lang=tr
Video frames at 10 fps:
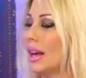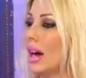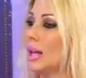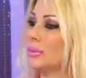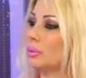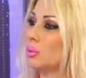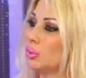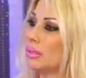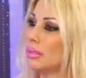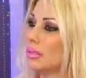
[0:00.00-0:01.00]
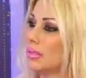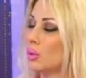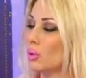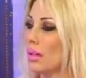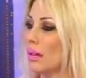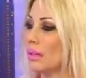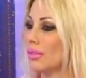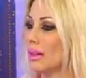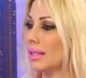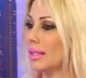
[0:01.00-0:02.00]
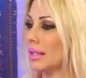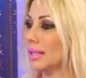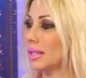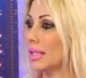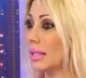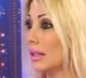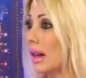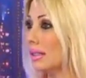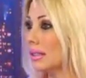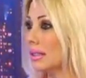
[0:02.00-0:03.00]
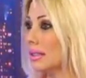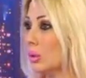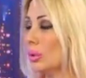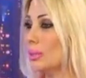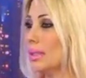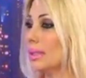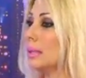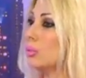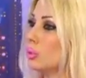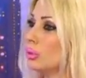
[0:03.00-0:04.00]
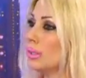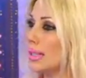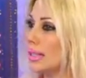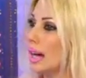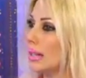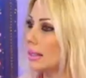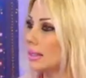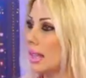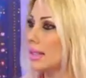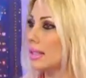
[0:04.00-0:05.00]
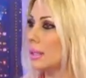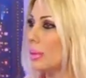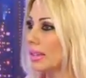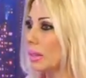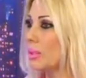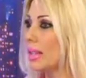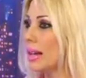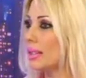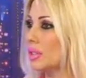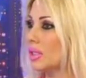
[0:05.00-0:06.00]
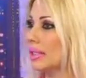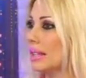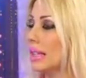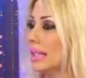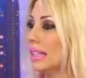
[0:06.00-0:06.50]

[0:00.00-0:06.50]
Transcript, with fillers: Halbuki bunun yanında çok daha fazla e, zararları olabilir ki bunun da zararlarını aslında patlamalar dışında